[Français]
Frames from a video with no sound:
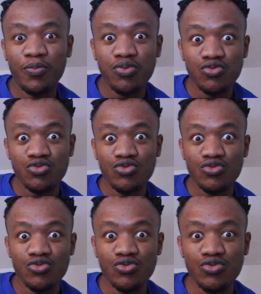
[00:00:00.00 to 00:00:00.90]

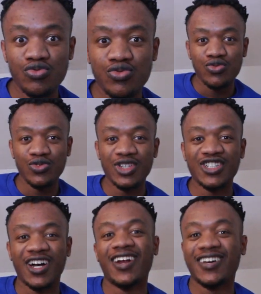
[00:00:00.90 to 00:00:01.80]
Pouf
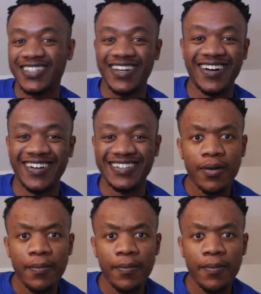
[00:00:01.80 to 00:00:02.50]
Déjà là, c'est un.